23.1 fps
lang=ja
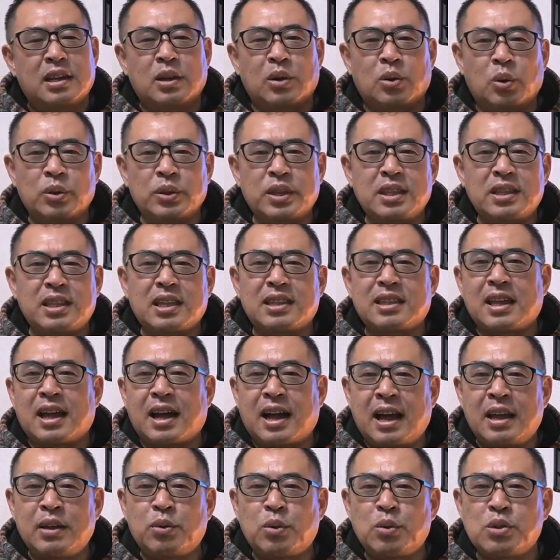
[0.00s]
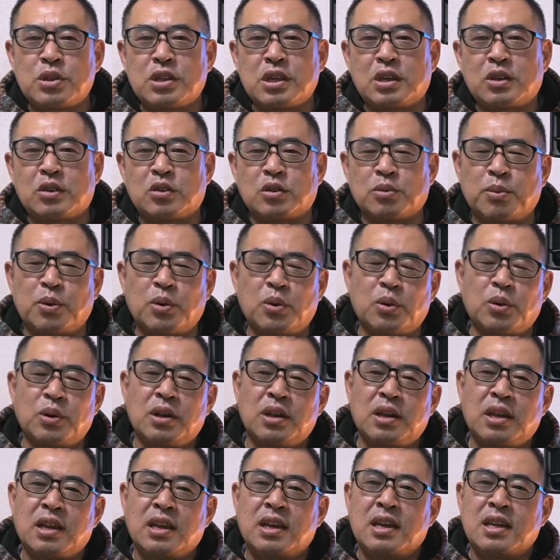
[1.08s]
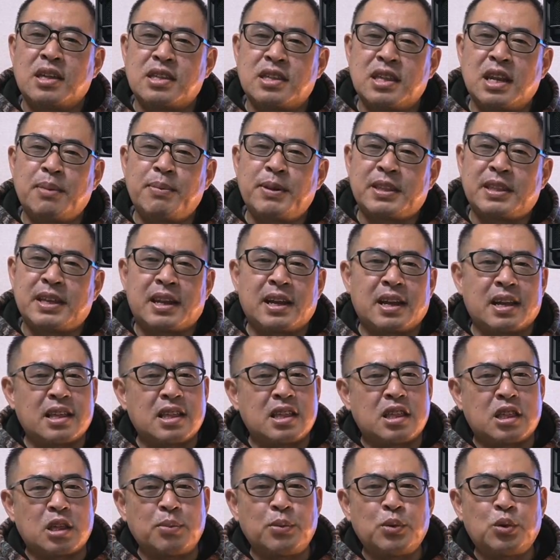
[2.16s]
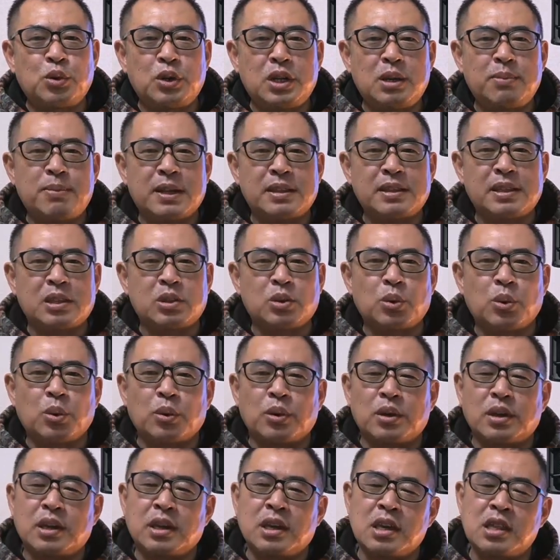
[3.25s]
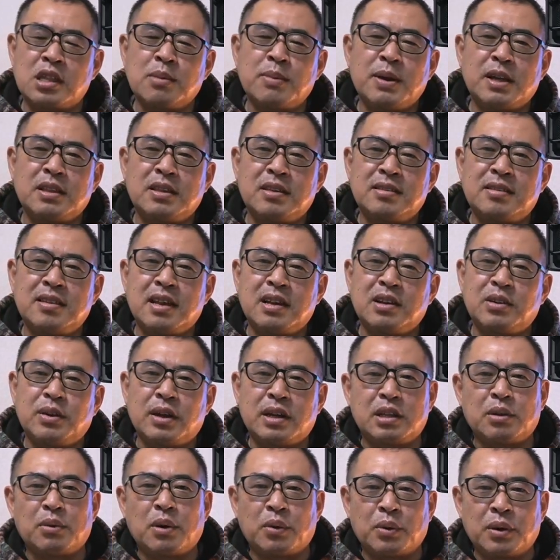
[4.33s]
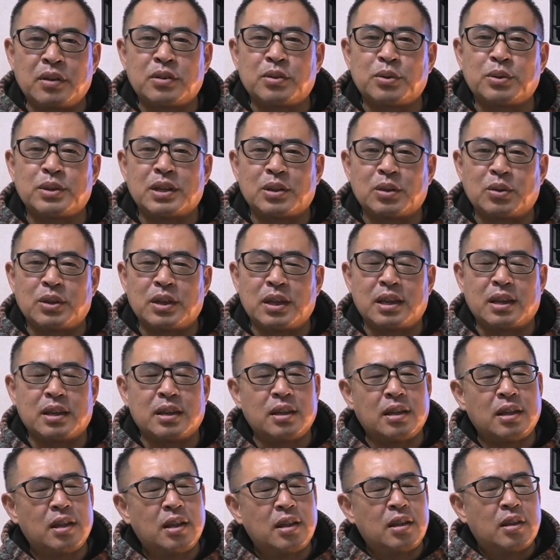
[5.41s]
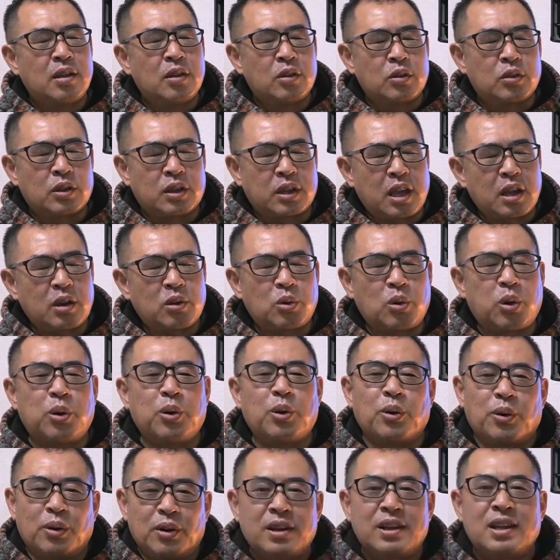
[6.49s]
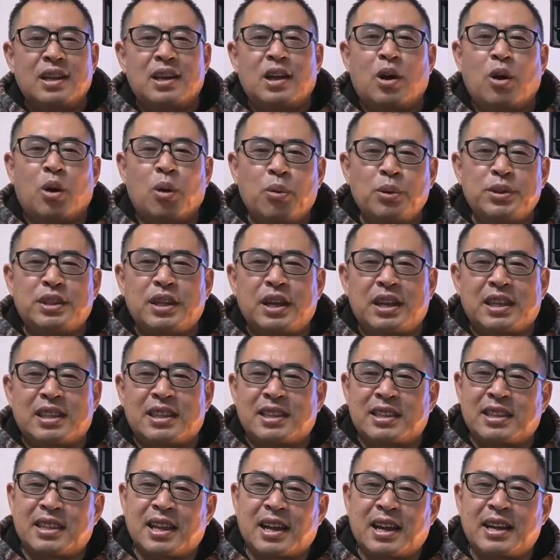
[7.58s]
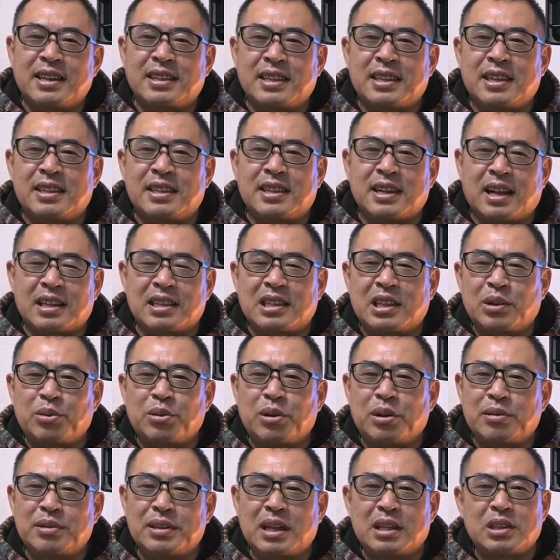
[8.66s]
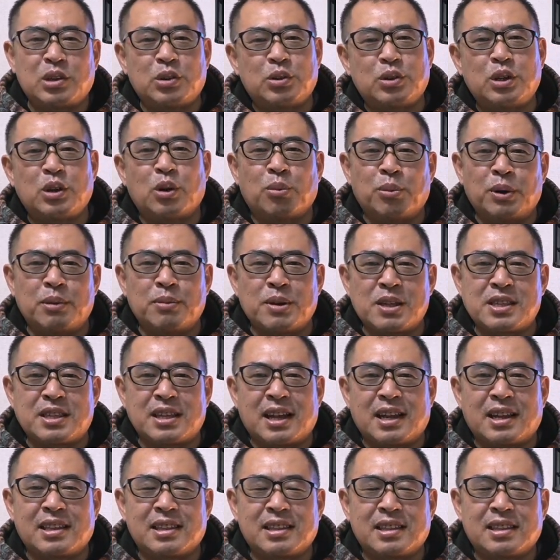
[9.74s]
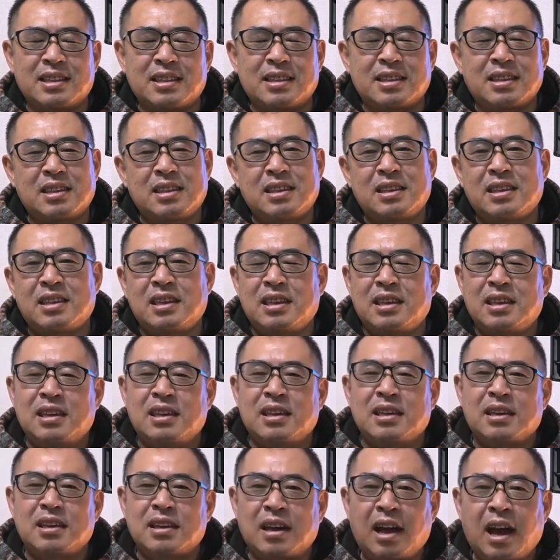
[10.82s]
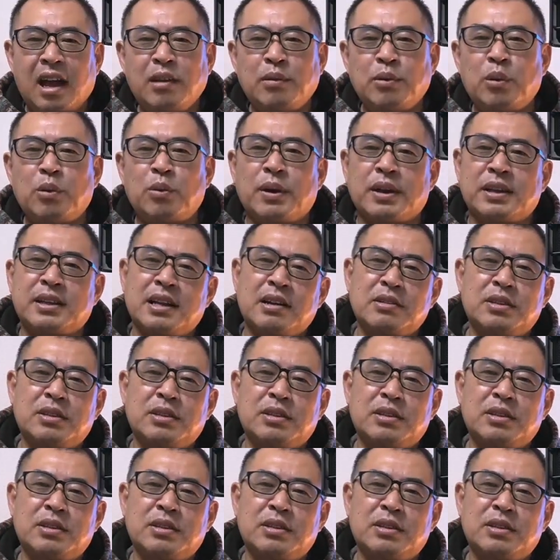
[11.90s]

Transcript: ごねん経った アイフォンシックス も調べたら SIM フリー版だといちまんにせんえんぐらいでは売れそうなので、結構思ったより高い値段で買ってくれるなというふうに思いました。 iPhone は比較